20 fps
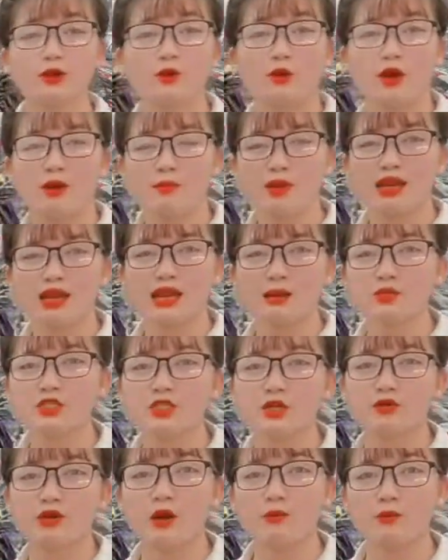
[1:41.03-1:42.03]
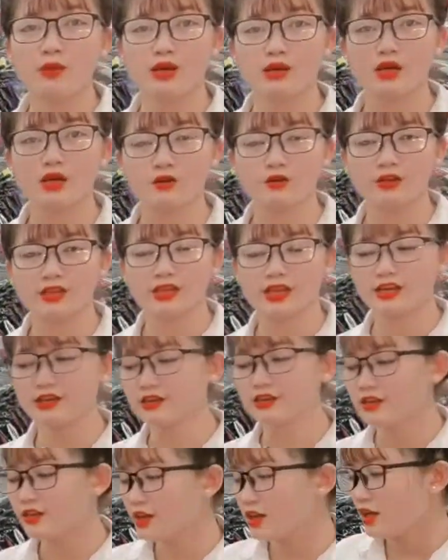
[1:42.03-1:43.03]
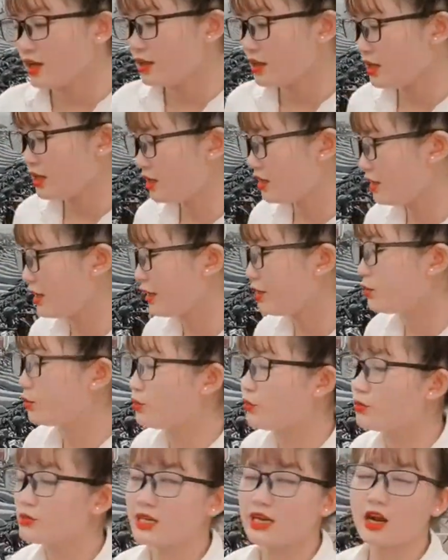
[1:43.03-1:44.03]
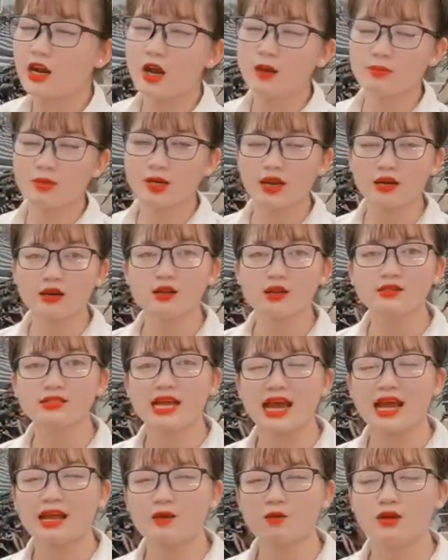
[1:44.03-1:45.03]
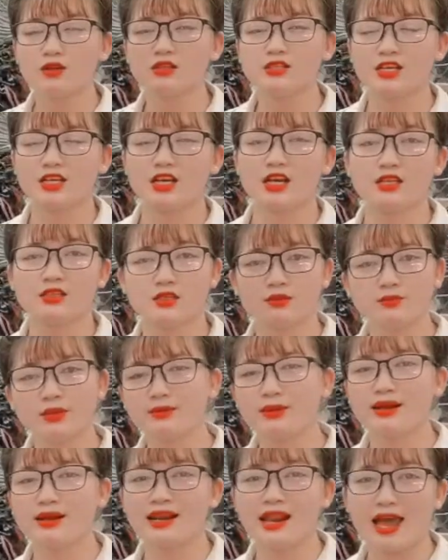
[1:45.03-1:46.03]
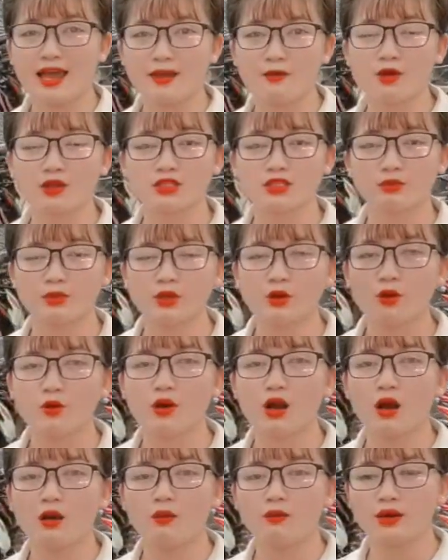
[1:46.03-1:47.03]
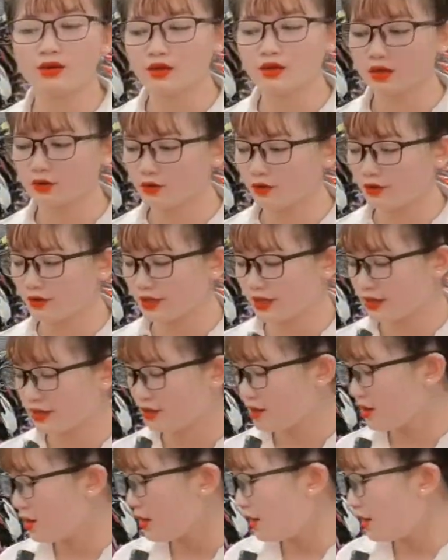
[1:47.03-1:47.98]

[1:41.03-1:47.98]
Nhung là khoảng 15 triệu đồng là được rồi nhá Thì cái thủ tục trả góp rất là đơn giản luôn Chỉ cần chứng minh bằng lái hoặc chứng minh hộ khẩu là được rồi nhá